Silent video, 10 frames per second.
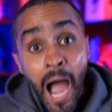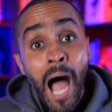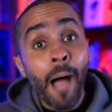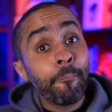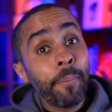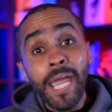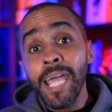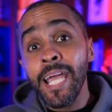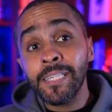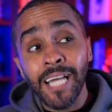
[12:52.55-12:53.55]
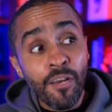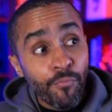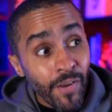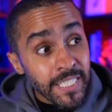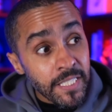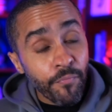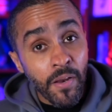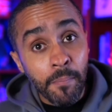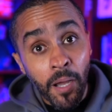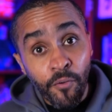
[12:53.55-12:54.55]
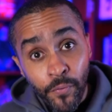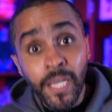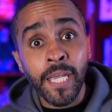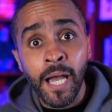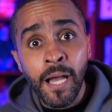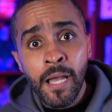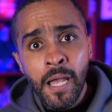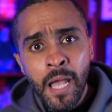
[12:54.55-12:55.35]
حبيت الفلسفة المخفية